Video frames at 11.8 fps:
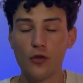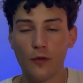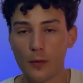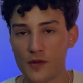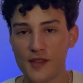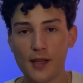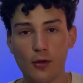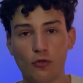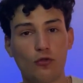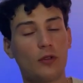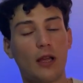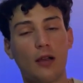informazioni di
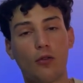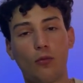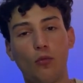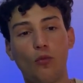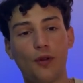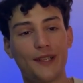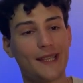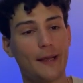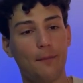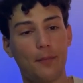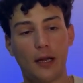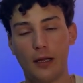consultare comunque
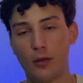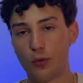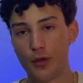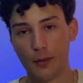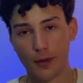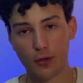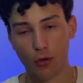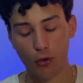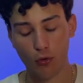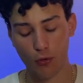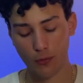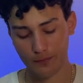sempre il tuo
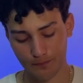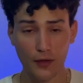diabetologo.